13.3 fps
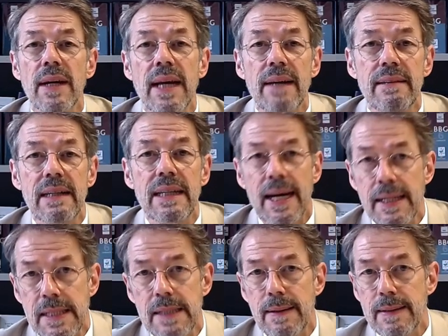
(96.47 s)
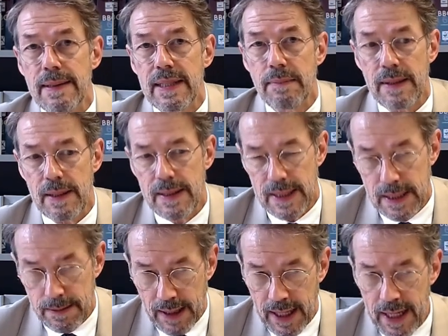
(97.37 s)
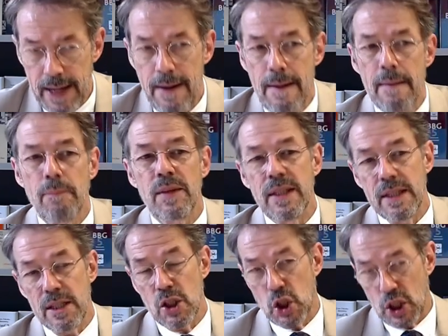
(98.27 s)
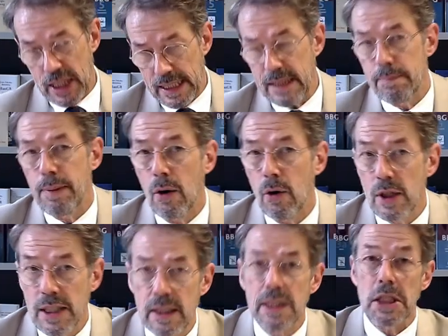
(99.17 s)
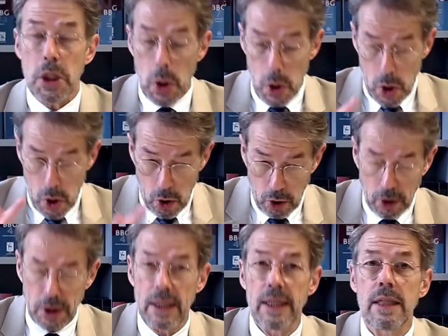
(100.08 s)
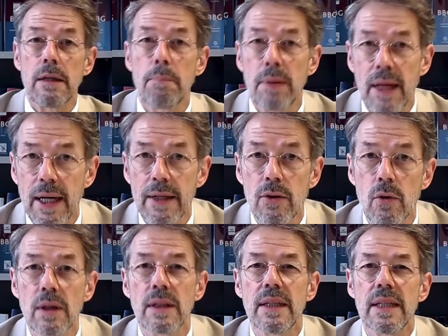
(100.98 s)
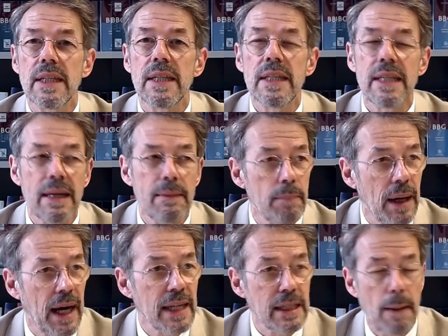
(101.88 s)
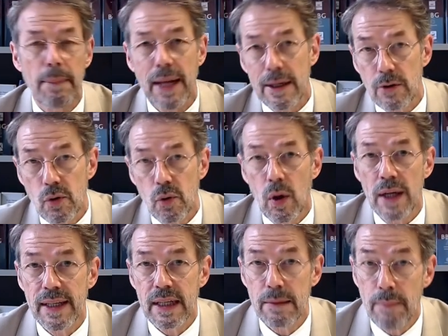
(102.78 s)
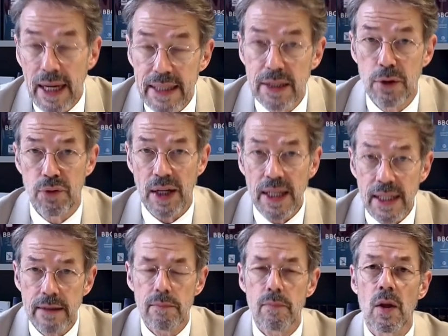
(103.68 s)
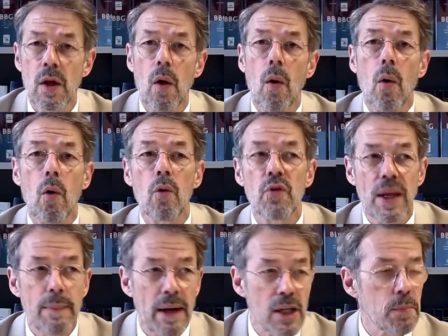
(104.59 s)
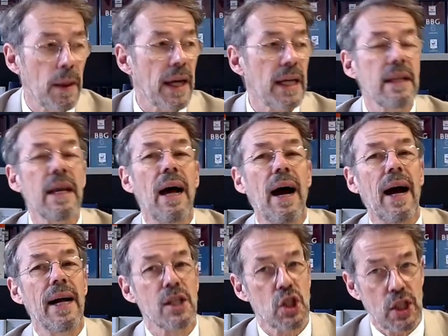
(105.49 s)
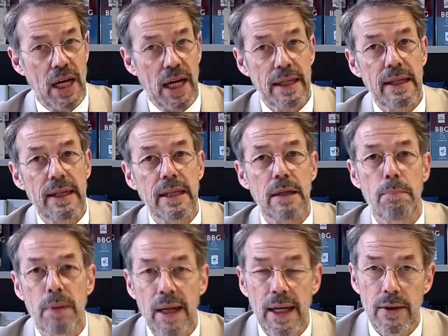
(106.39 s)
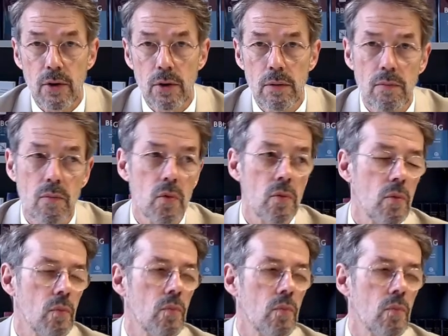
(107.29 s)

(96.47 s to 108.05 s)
wegen Artikel 28 Absatz 2 die städtebauliche, die örtliche Planung in den Bereich der Planungshoheit der Gemeinde fällt und dementsprechend als staatliche Planung